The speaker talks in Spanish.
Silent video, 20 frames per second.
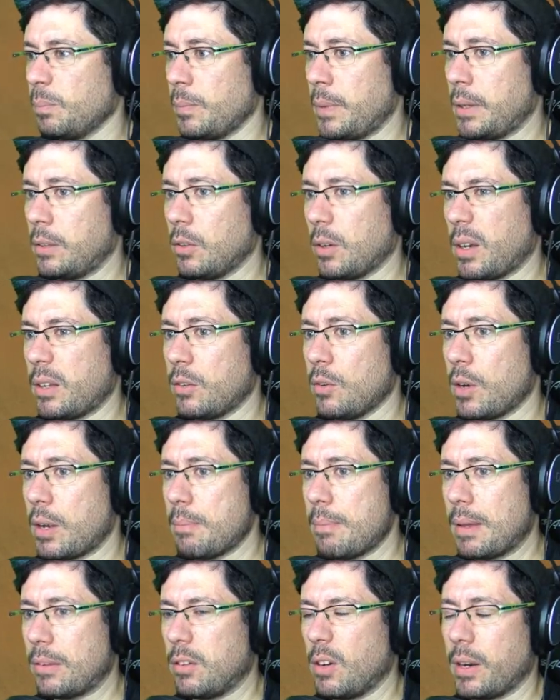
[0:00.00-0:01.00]
Esto crece un
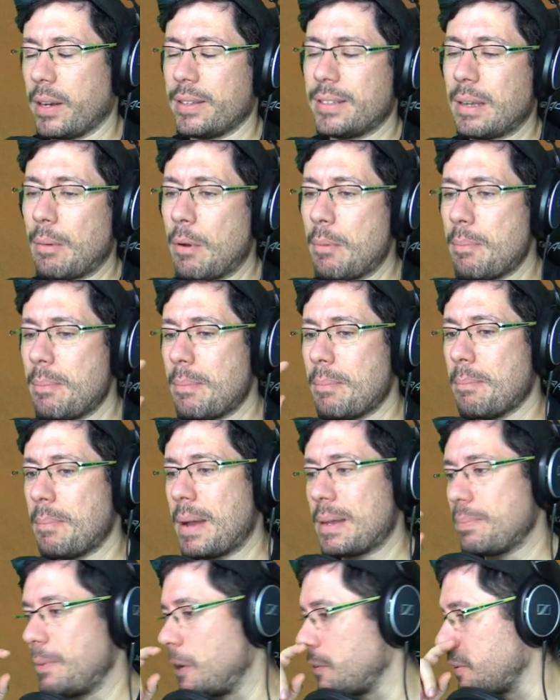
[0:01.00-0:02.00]
ritmazo. Lo que necesitamos es
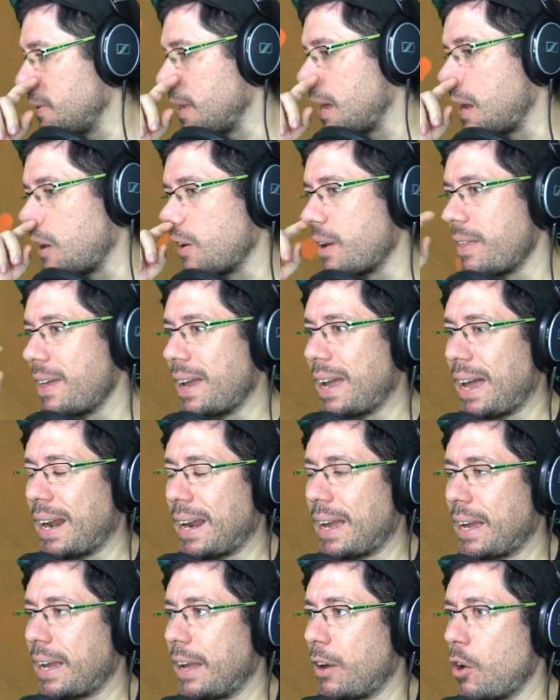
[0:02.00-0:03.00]
más velocidad a la hora de
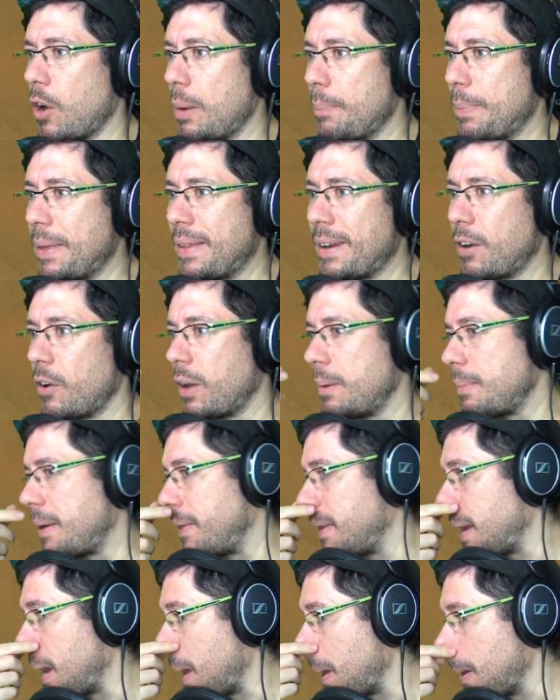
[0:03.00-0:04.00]
coger piedra y coger
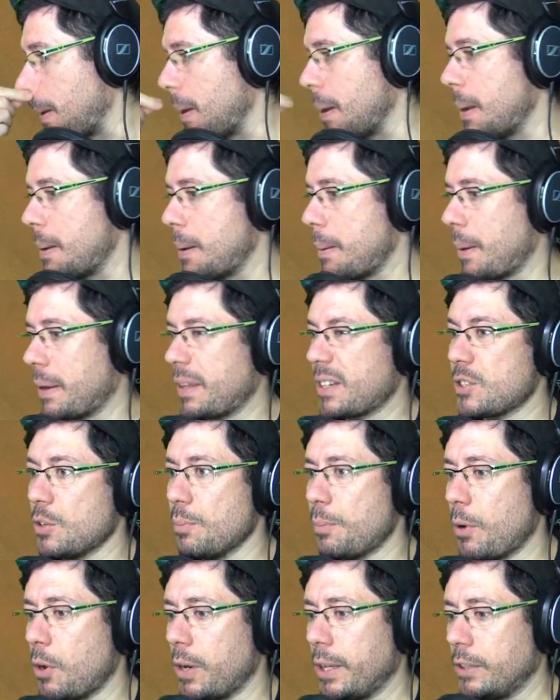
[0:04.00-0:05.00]
madera. Me parece que son
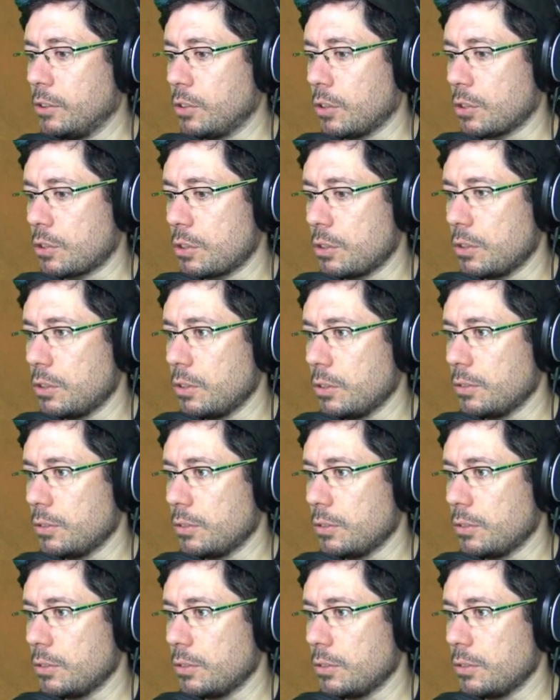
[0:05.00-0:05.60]
un poco lentos.